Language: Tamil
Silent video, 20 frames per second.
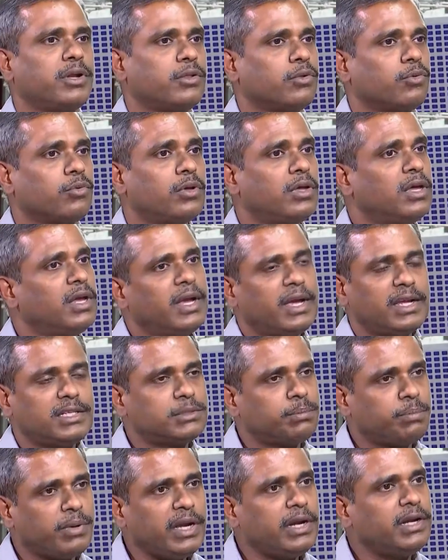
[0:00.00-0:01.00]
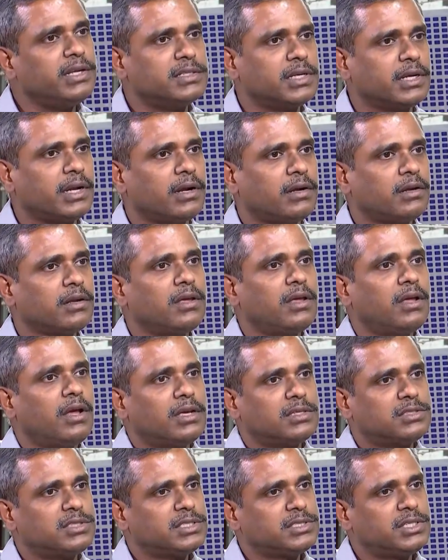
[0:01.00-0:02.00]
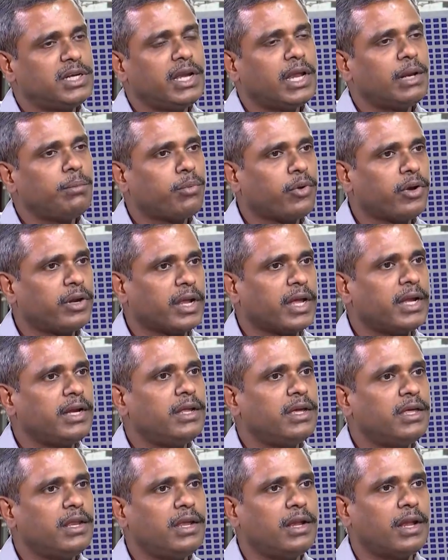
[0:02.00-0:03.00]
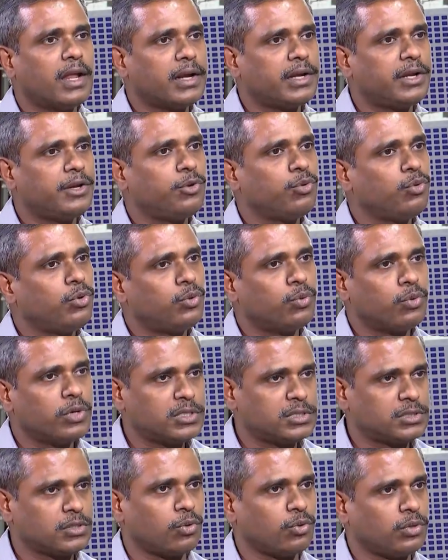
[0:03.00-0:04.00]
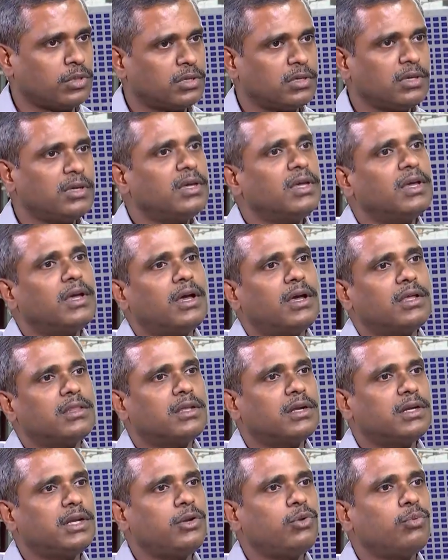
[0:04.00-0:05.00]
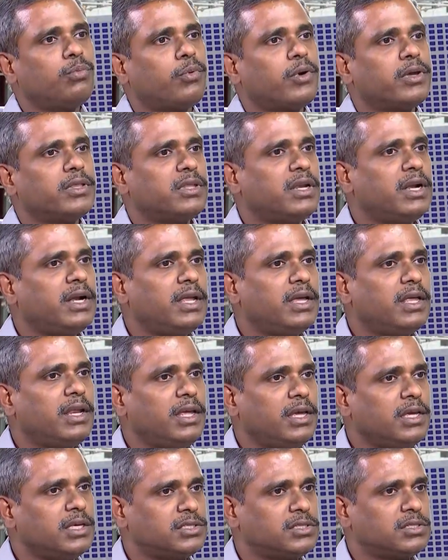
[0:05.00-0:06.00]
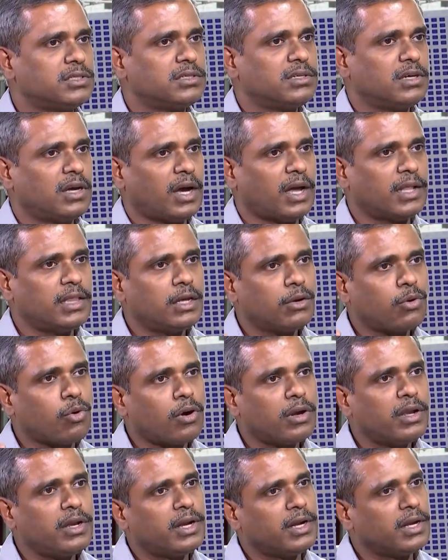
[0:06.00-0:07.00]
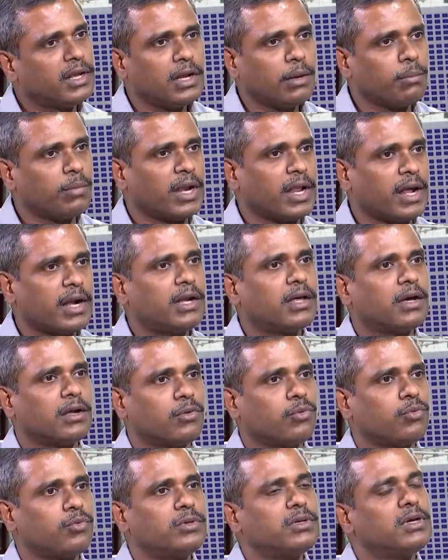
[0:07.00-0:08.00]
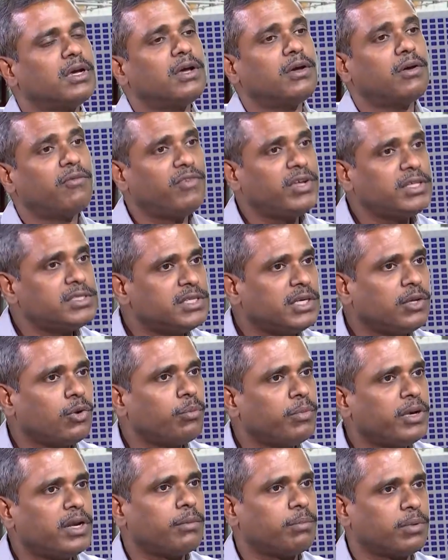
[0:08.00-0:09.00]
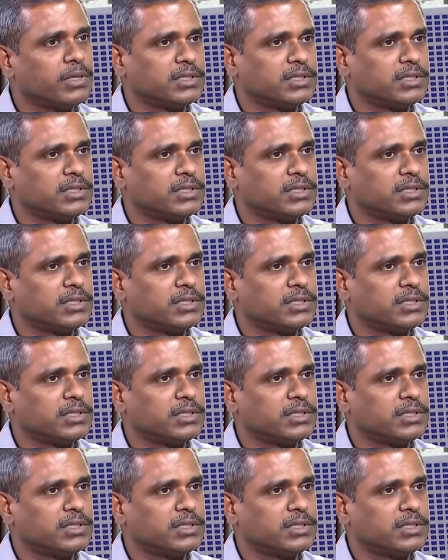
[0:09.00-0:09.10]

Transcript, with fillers: பண்ணிடணும் இட்ஸ் ப்ரீ டிசைடட் சிக்ஸ்டி நைன் பாயிண்ட் நைன் டிகிரி லேட்டிடியூட் டுவர்ட்ஸ் சவுத் தேர்ட்டி டூ பாயிண்ட் த்ரீ டிகிரி ஈஸ்ட் அந்த கோஆர்டினேட்டுக்கு நம்ம லேண்ட் ஆகணும் வித் ஜீரோ மீட்டர்